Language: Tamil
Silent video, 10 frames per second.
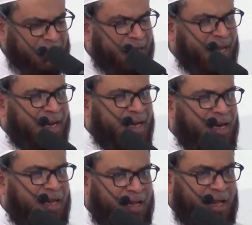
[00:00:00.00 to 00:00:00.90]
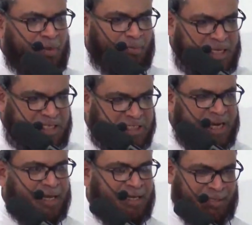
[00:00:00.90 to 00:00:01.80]
சில நேரங்களில் மெச்
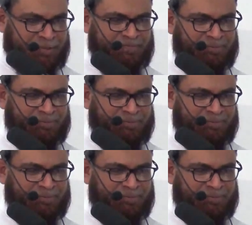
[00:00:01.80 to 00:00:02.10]
நடக்குது